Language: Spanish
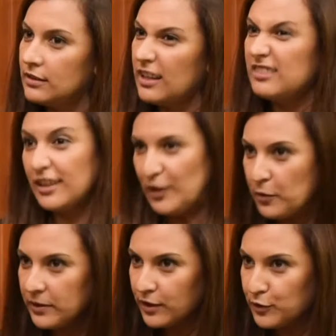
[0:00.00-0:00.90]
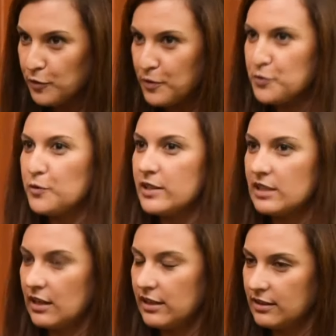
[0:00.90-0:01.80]
gente del gobierno lo ayuda a
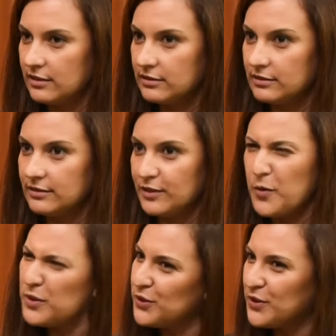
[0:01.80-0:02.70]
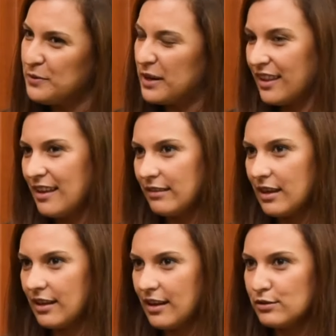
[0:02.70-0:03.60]
salir. ¿Cuánto de verdad
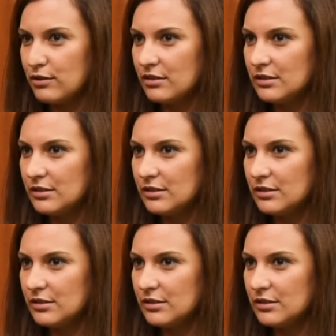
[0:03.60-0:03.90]
había en eso?